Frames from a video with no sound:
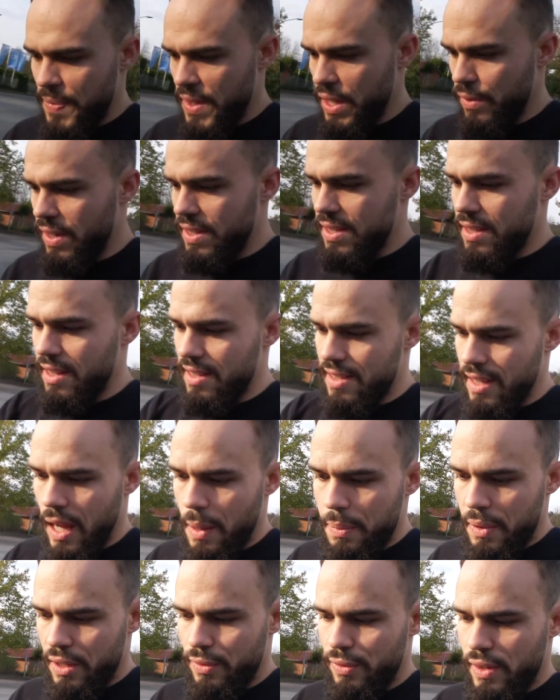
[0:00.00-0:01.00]
Ich weiß ja, dass
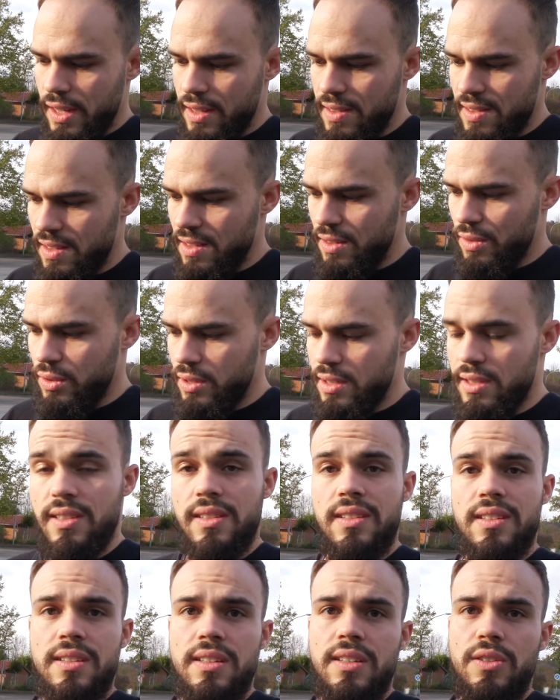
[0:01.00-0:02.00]
AMG-Felgen sind und
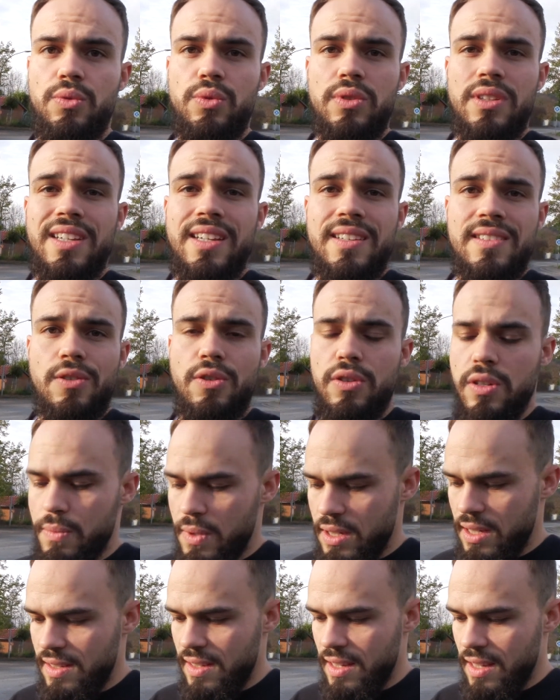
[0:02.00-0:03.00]
äh, gut lesen konnte
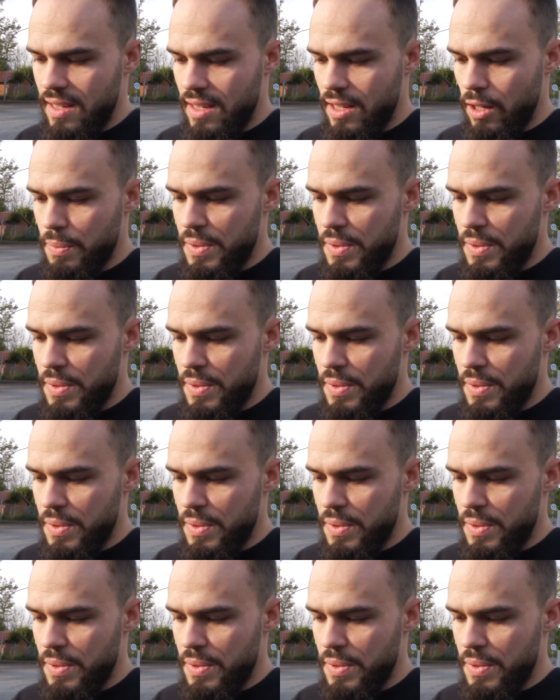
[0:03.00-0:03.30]
man das eh nicht.